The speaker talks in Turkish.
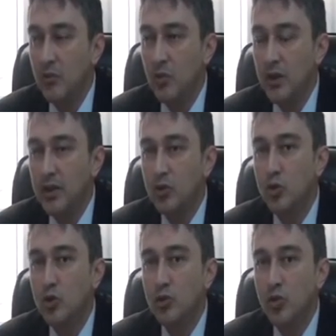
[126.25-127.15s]
Bunların
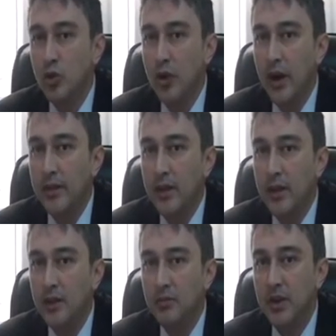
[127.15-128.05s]
sunumunu
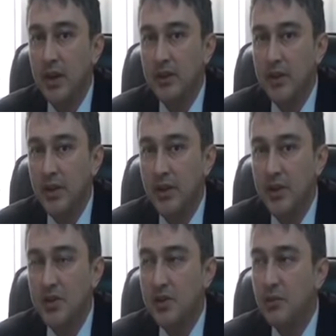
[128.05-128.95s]
annelerin biraz daha
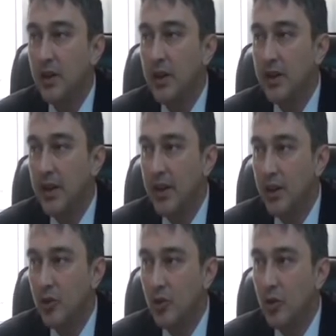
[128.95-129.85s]
değiştirmeleri
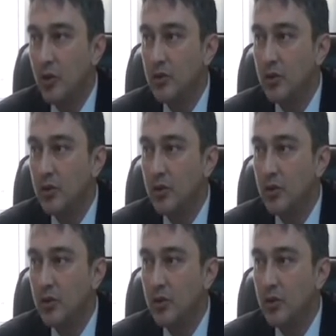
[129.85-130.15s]
gerekiyor.